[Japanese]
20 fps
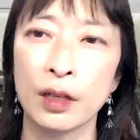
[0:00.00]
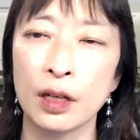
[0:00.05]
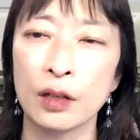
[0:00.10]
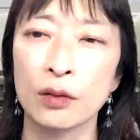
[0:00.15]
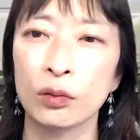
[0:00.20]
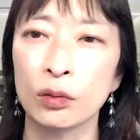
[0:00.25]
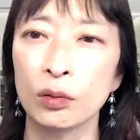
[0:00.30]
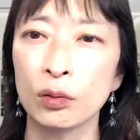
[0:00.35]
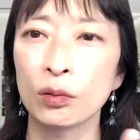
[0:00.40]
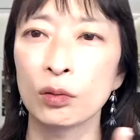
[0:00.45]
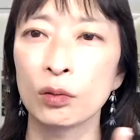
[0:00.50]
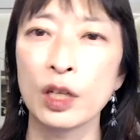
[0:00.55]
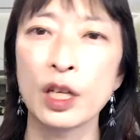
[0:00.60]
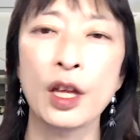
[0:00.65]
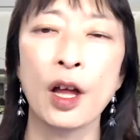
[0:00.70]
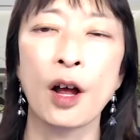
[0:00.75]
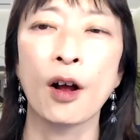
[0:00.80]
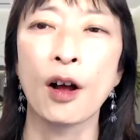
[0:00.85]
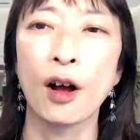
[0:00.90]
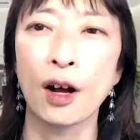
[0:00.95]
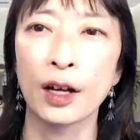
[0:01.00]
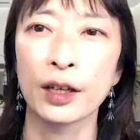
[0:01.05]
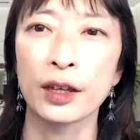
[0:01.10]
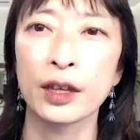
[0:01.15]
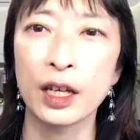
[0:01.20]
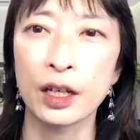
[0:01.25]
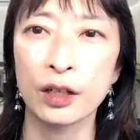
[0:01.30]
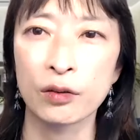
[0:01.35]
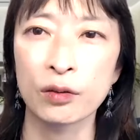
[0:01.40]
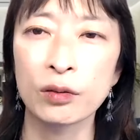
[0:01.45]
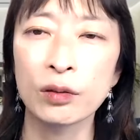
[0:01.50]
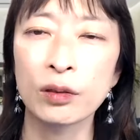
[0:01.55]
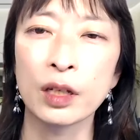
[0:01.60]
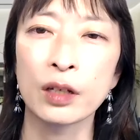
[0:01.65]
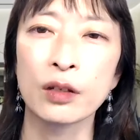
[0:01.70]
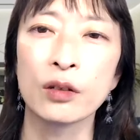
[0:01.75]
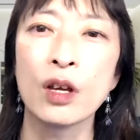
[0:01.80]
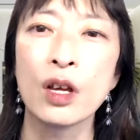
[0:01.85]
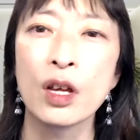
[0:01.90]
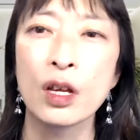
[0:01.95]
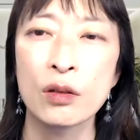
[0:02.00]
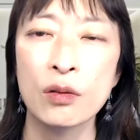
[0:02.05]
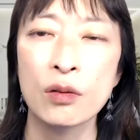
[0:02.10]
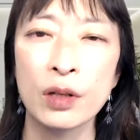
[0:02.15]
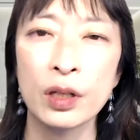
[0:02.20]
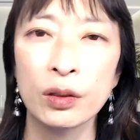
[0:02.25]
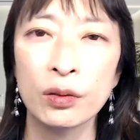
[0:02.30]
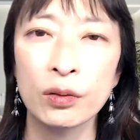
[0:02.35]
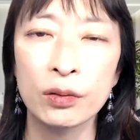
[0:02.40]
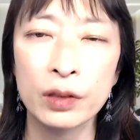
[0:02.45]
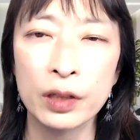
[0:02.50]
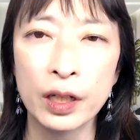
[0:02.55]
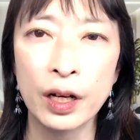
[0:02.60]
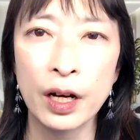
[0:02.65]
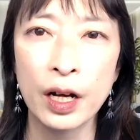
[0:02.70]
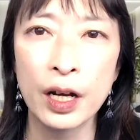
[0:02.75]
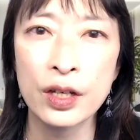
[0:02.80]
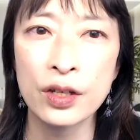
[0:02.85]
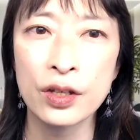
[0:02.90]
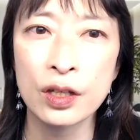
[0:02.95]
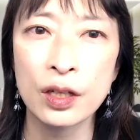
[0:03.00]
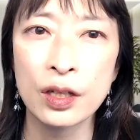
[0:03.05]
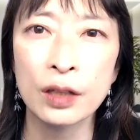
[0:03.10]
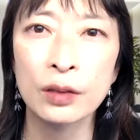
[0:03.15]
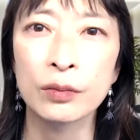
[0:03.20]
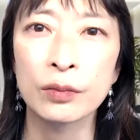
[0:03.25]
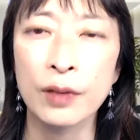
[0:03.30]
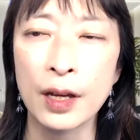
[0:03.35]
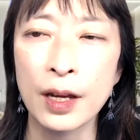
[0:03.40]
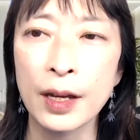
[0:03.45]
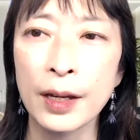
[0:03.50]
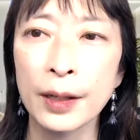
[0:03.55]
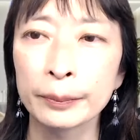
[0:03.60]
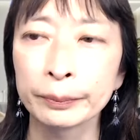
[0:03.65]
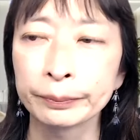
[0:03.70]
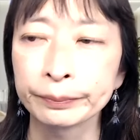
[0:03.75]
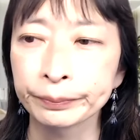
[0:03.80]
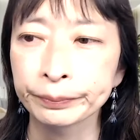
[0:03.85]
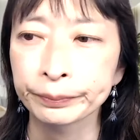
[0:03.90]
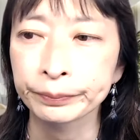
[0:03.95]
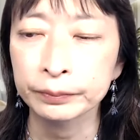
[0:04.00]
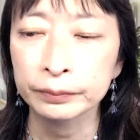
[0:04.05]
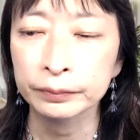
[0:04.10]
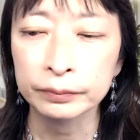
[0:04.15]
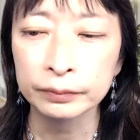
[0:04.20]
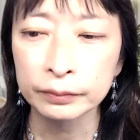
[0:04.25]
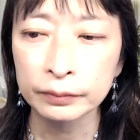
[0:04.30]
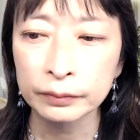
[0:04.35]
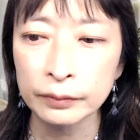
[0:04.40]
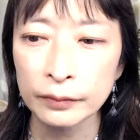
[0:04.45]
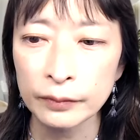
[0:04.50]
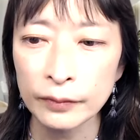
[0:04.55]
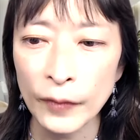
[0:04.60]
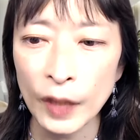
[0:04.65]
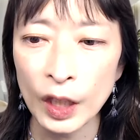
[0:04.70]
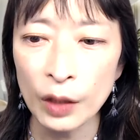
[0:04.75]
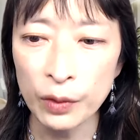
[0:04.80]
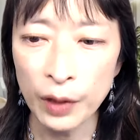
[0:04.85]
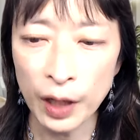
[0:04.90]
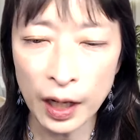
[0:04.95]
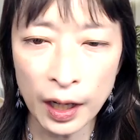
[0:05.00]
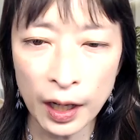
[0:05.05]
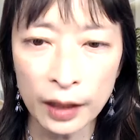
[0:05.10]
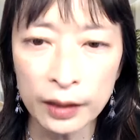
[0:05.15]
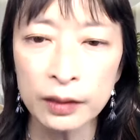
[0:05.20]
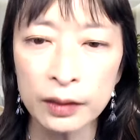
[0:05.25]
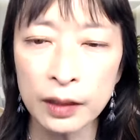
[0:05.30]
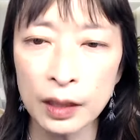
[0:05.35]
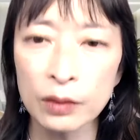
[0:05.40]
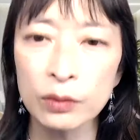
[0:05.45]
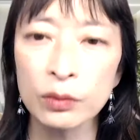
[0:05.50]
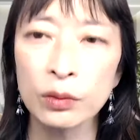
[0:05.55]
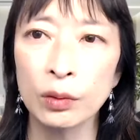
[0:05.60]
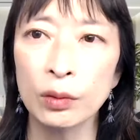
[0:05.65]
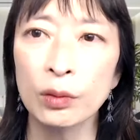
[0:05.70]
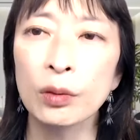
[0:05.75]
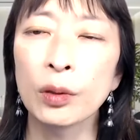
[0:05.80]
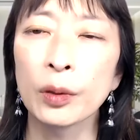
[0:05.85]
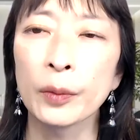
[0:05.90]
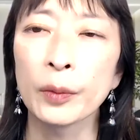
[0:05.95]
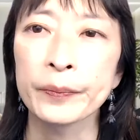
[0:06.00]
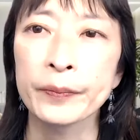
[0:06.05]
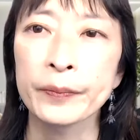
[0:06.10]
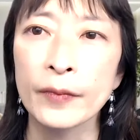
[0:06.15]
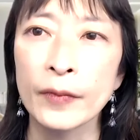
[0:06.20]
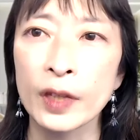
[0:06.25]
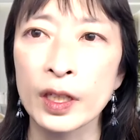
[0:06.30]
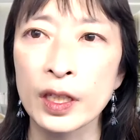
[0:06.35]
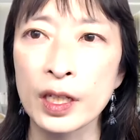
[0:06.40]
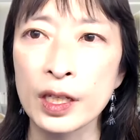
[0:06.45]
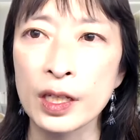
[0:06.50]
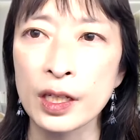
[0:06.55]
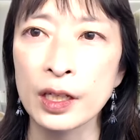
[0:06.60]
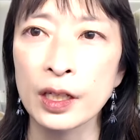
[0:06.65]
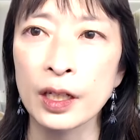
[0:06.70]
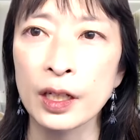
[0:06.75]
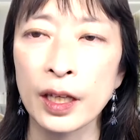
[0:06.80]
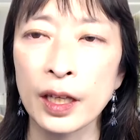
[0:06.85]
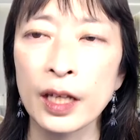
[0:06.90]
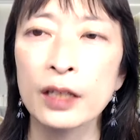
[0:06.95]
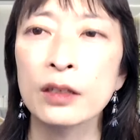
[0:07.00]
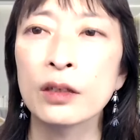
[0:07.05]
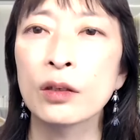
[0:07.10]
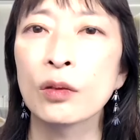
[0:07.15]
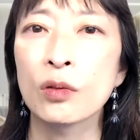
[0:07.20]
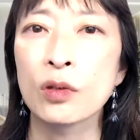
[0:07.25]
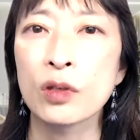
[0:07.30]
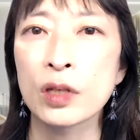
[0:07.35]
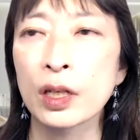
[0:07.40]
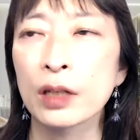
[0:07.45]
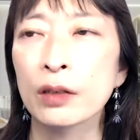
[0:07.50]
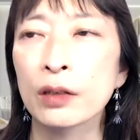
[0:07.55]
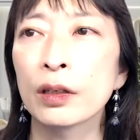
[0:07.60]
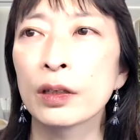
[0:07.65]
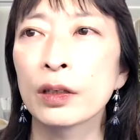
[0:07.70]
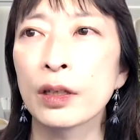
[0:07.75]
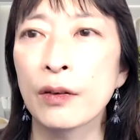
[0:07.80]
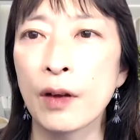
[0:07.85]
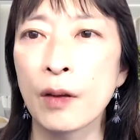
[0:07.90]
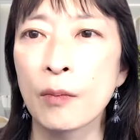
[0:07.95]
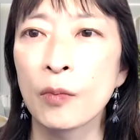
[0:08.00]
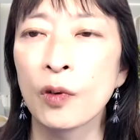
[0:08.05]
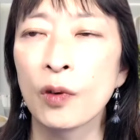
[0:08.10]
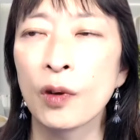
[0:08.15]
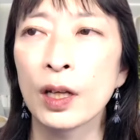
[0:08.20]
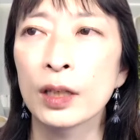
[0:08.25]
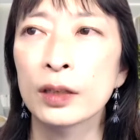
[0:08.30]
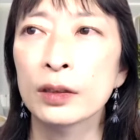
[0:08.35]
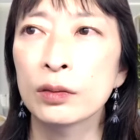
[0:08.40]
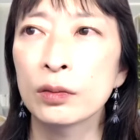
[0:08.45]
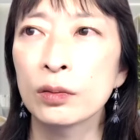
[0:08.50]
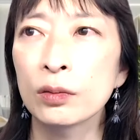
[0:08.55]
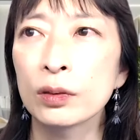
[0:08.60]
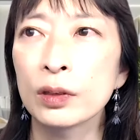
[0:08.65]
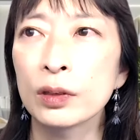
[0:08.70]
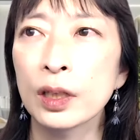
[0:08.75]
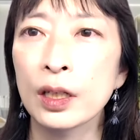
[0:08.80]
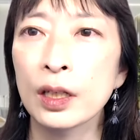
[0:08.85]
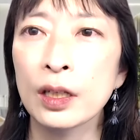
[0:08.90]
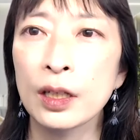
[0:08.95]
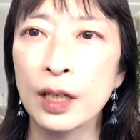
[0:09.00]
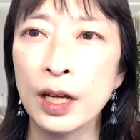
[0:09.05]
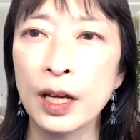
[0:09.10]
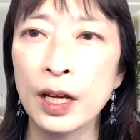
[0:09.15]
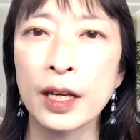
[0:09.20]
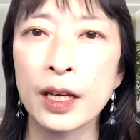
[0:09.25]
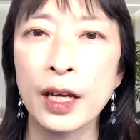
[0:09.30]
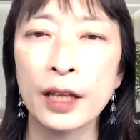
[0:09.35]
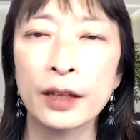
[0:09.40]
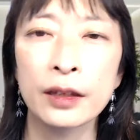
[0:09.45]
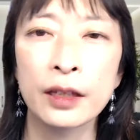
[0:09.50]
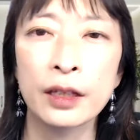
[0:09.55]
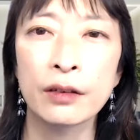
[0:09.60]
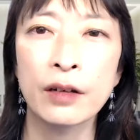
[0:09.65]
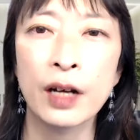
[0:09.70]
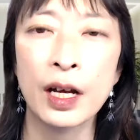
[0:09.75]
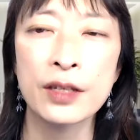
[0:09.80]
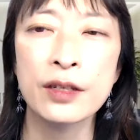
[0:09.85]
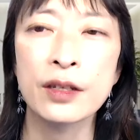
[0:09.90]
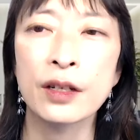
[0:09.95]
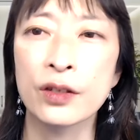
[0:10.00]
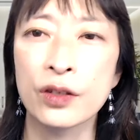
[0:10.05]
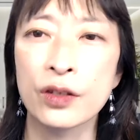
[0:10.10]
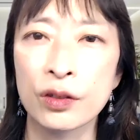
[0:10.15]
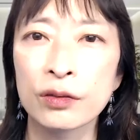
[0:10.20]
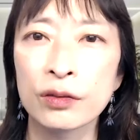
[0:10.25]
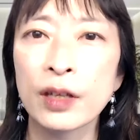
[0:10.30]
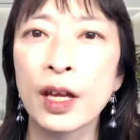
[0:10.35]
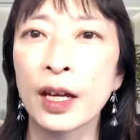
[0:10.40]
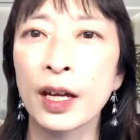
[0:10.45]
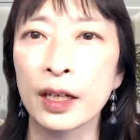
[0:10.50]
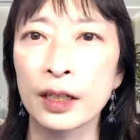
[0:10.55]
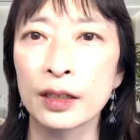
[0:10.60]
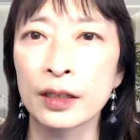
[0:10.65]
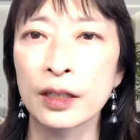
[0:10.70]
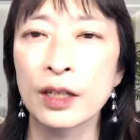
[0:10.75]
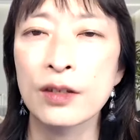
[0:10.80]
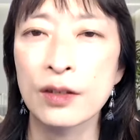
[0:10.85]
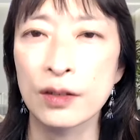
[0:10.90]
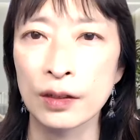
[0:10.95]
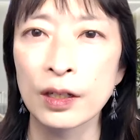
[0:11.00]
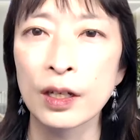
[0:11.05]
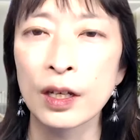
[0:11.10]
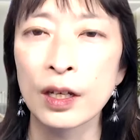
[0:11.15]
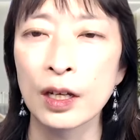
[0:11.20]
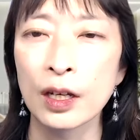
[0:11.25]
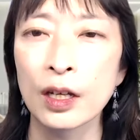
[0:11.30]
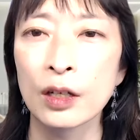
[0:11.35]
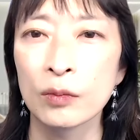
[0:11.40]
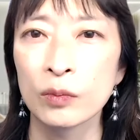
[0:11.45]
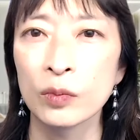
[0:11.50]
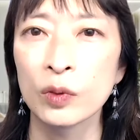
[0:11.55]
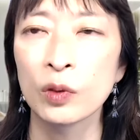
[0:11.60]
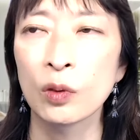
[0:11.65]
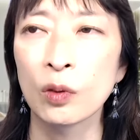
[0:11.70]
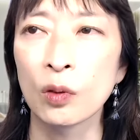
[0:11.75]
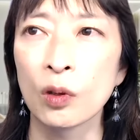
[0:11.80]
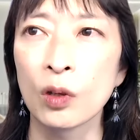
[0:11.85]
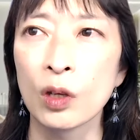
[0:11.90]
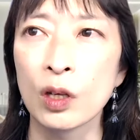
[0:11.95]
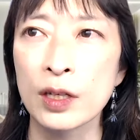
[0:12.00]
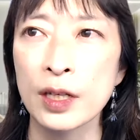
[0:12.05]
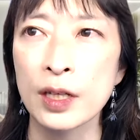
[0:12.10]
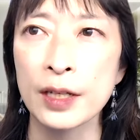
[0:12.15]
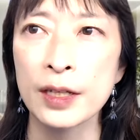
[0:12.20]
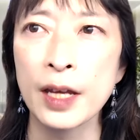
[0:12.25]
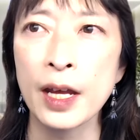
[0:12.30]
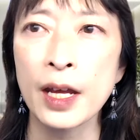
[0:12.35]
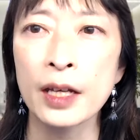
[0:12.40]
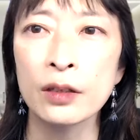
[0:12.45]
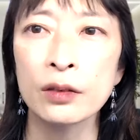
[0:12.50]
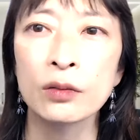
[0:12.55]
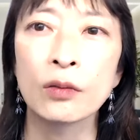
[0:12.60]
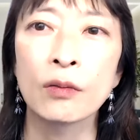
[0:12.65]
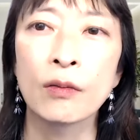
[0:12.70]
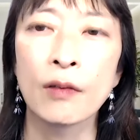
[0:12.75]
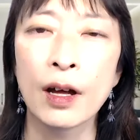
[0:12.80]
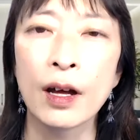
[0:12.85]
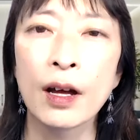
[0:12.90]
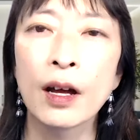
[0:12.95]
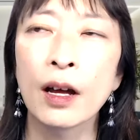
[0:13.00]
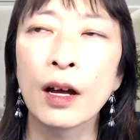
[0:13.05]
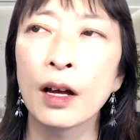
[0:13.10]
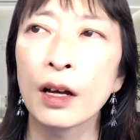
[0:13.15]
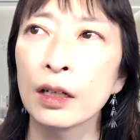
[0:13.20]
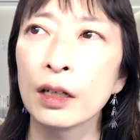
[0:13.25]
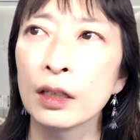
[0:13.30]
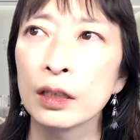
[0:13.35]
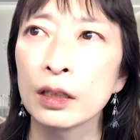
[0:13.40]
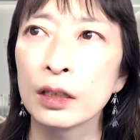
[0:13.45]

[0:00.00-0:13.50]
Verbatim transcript: ていくと値段が上がっていくっていう、それの繰り返しなので、伺ってると、自信がないっておっしゃる方は、もう圧倒的にね、やってる数が少ないです。もう、支えるのは